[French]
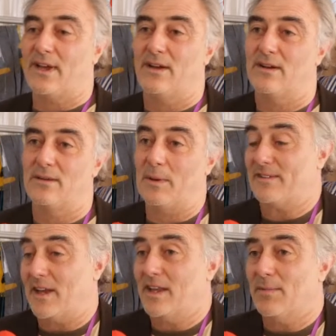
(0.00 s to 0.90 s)
euh, bah,
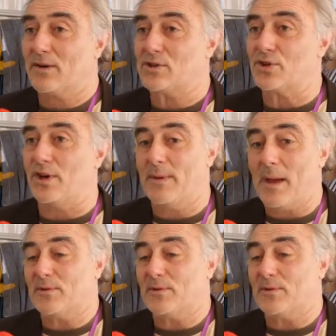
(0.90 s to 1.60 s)
c'est un débat que je connais bien,